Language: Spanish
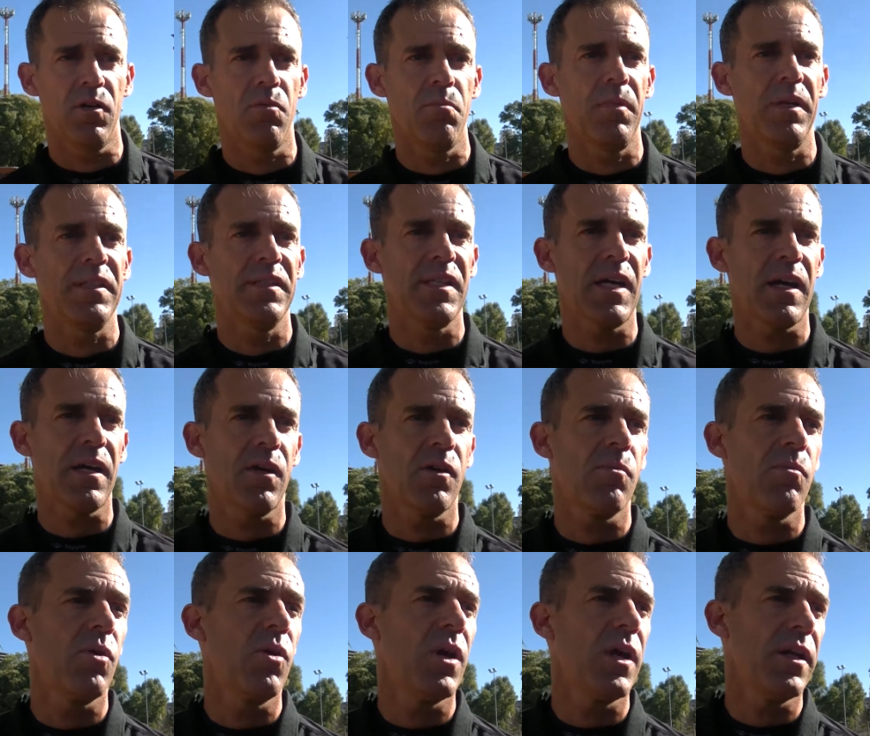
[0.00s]
con mensaje,
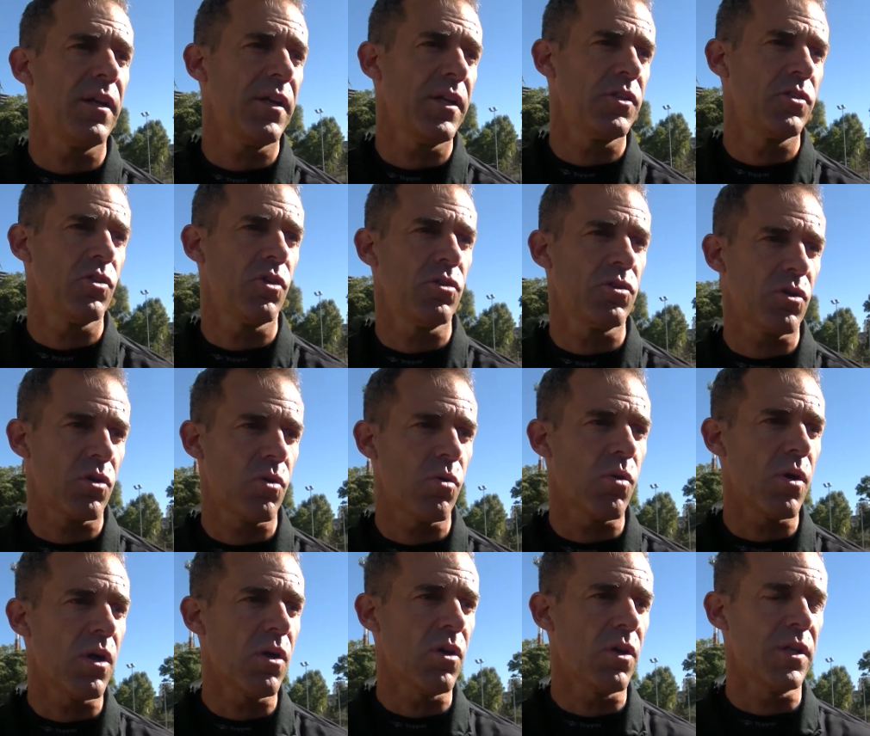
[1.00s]
como lo han hecho otros
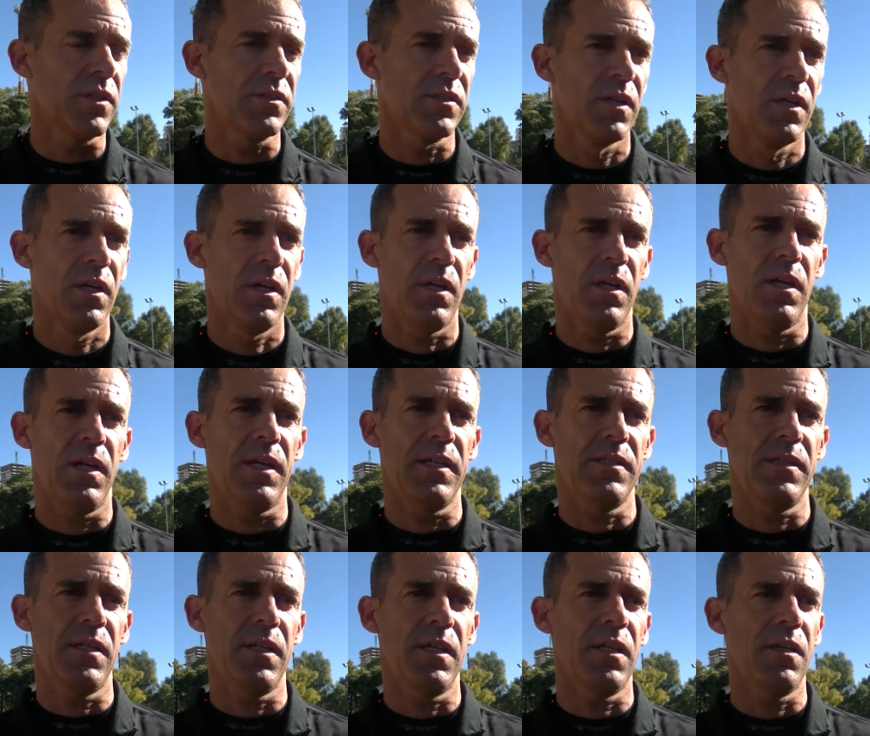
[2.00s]
jugadores en
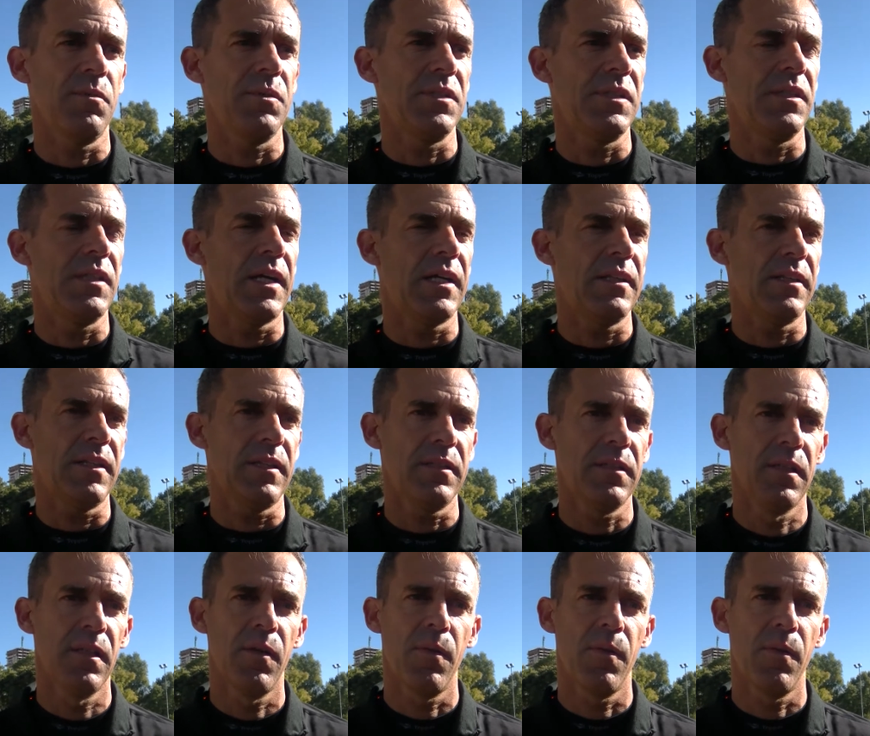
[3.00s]
las series de visitantes.